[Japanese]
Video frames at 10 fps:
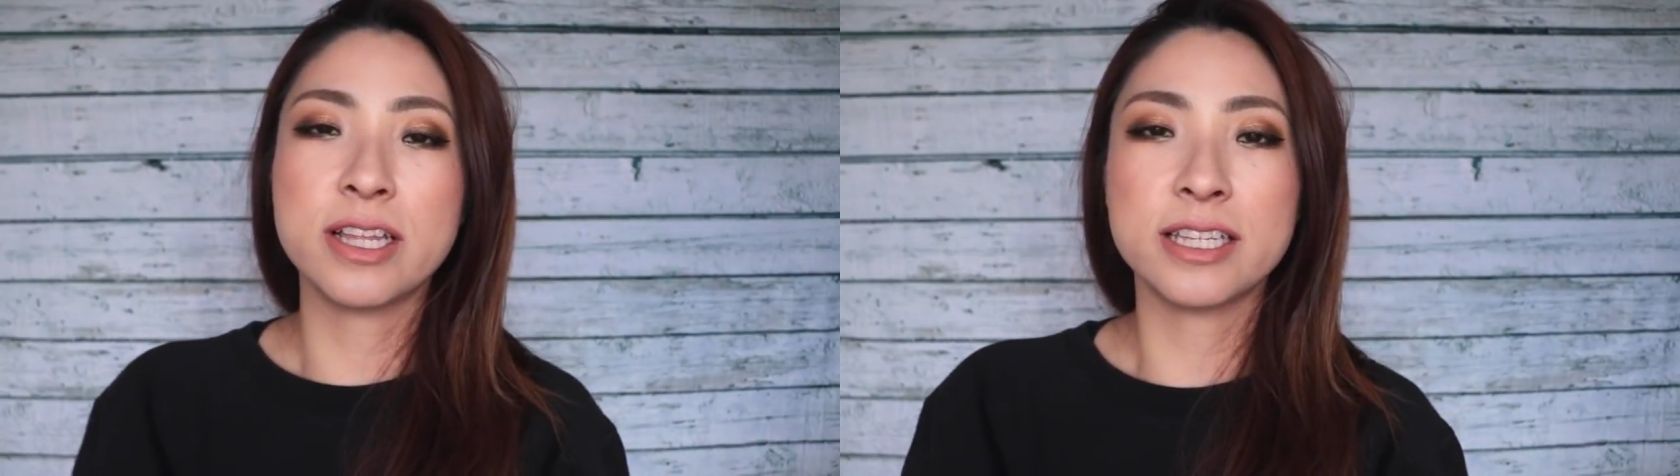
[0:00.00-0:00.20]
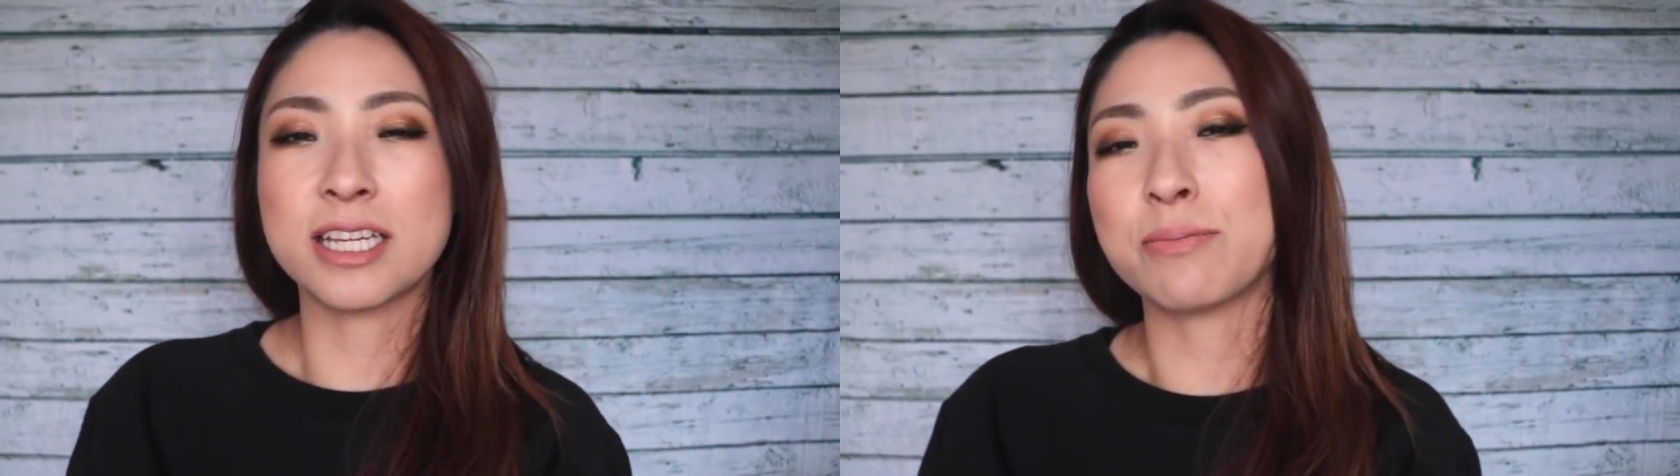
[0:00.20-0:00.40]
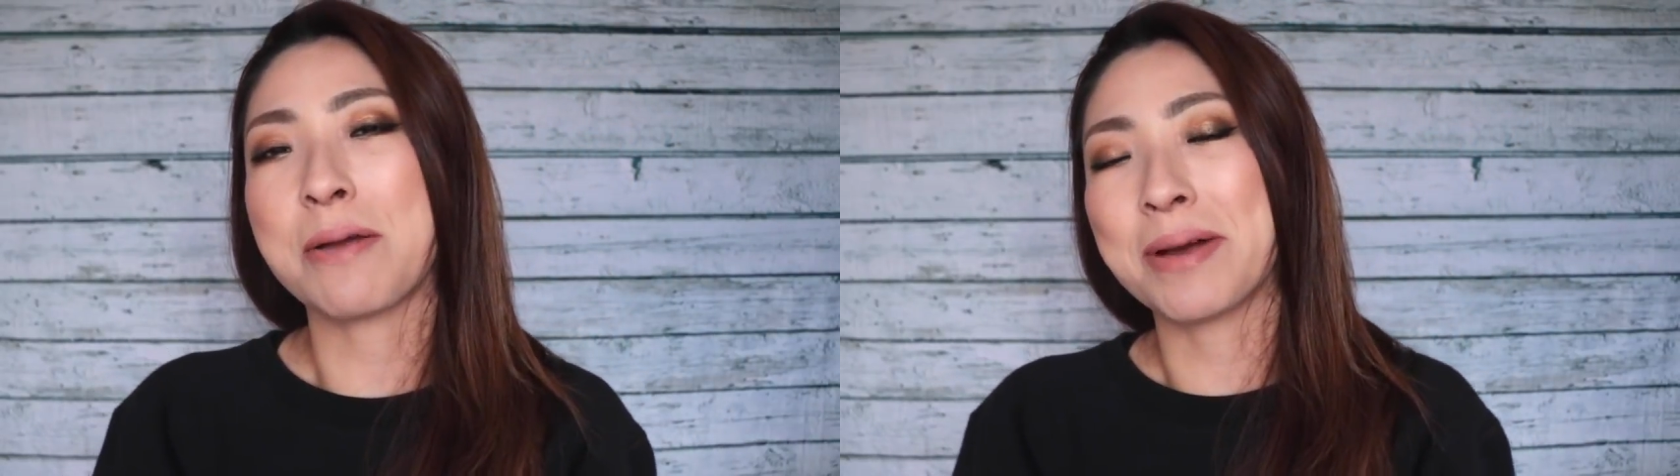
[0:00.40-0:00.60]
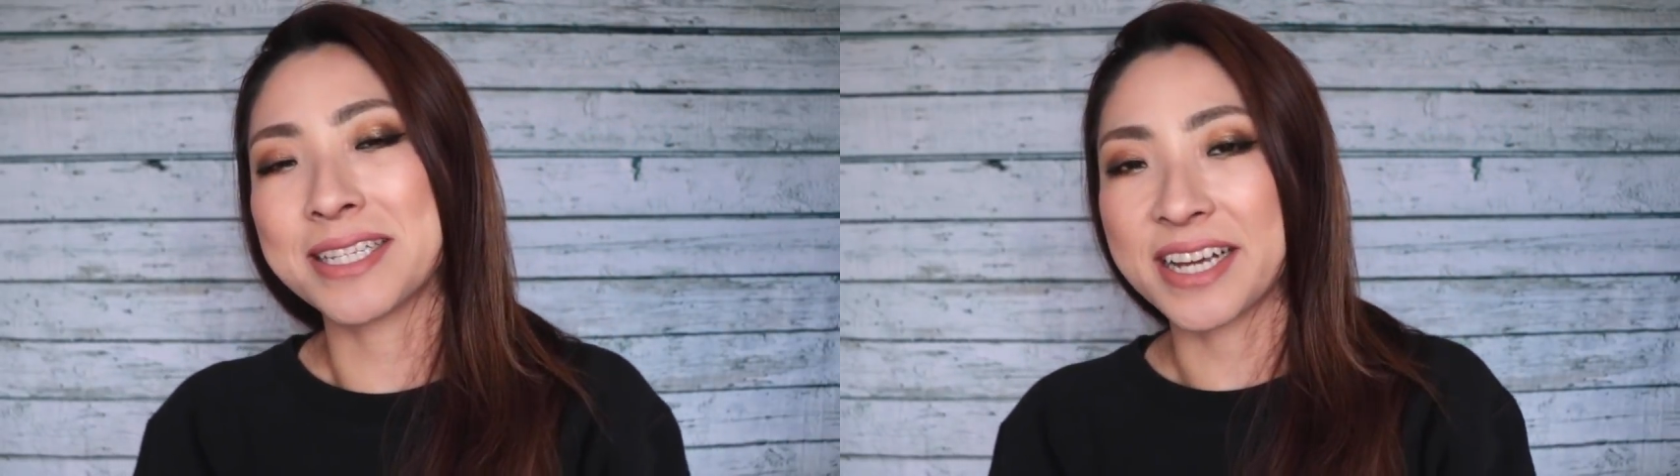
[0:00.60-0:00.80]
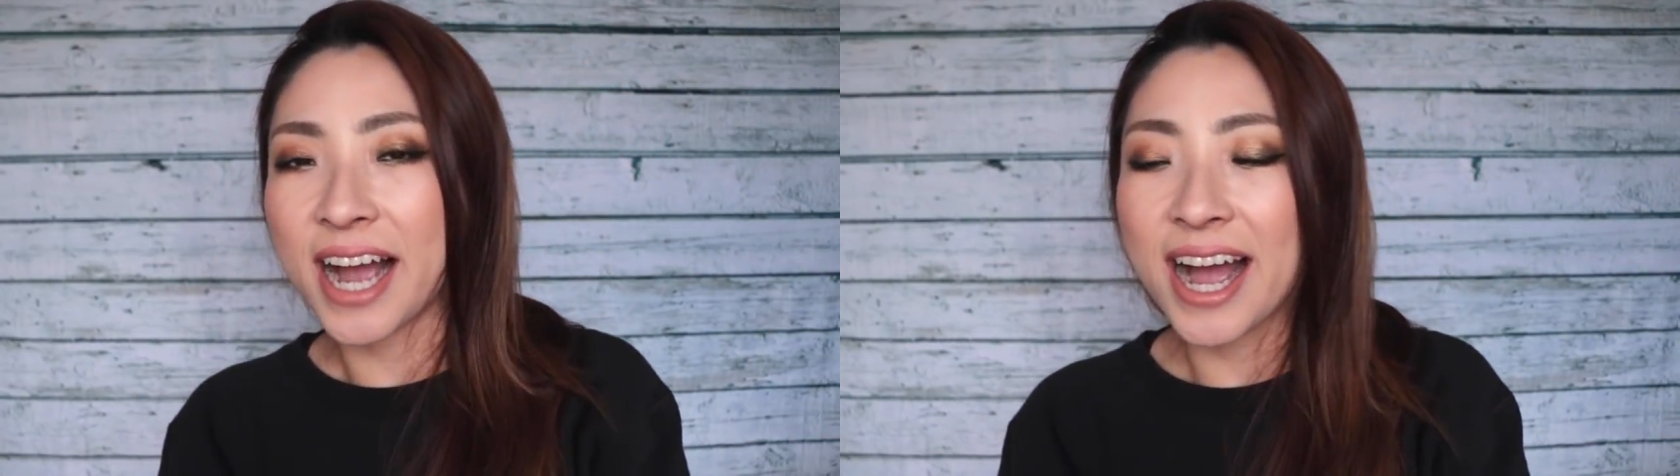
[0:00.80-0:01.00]
になってしまいま
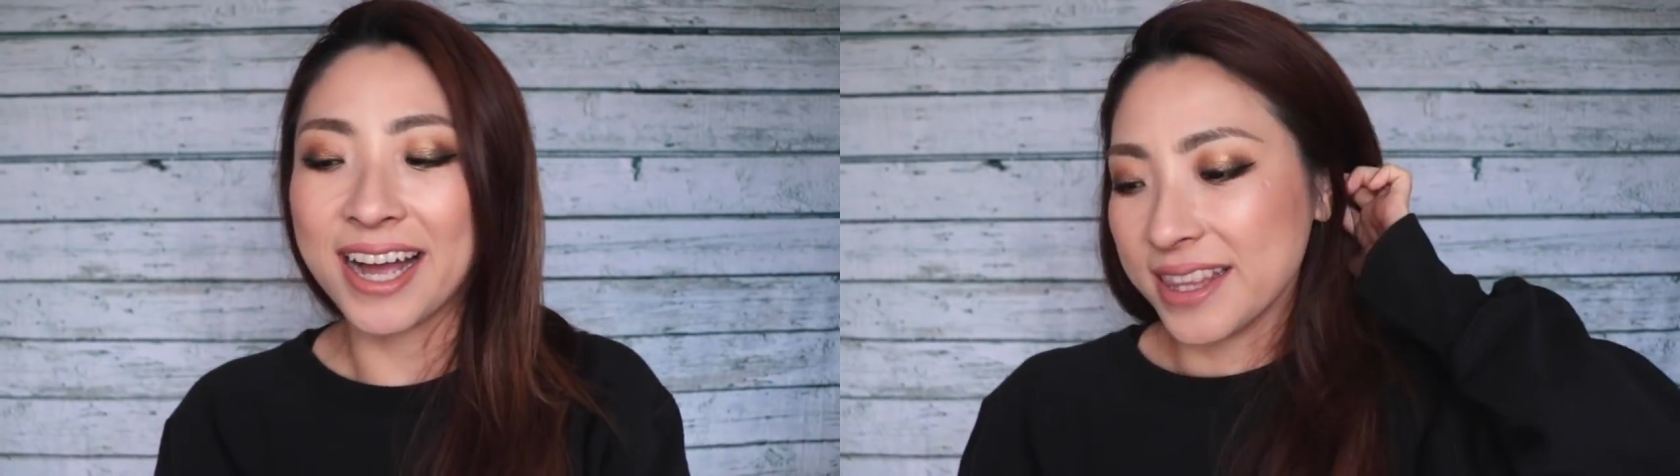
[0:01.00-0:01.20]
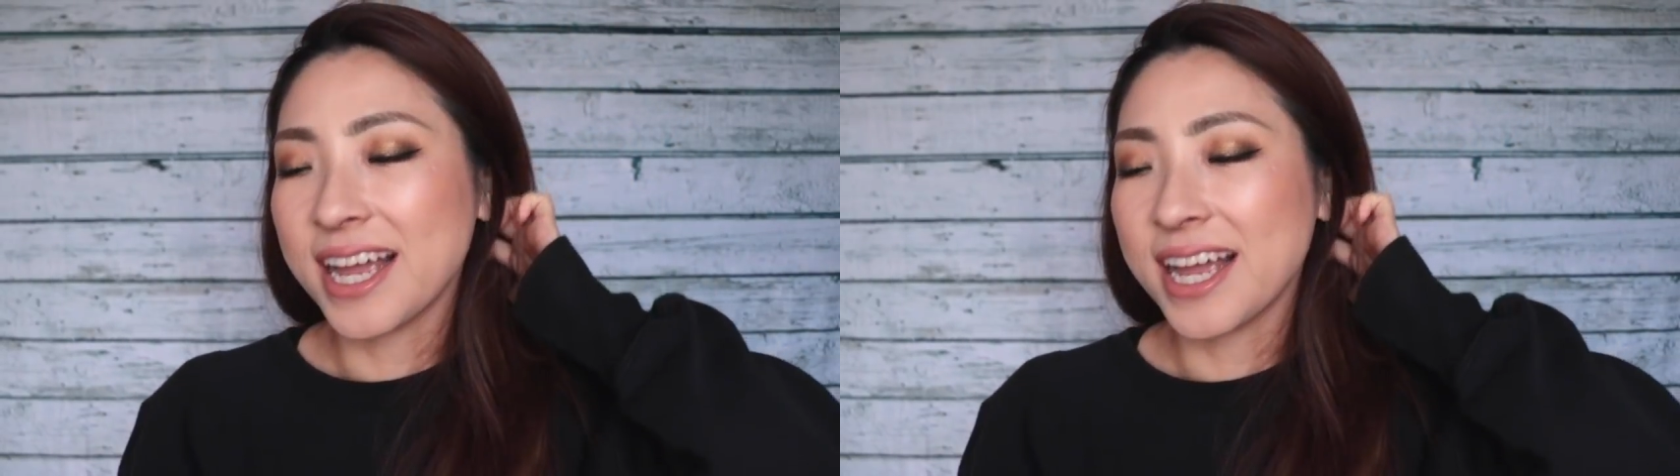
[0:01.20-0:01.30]
したが、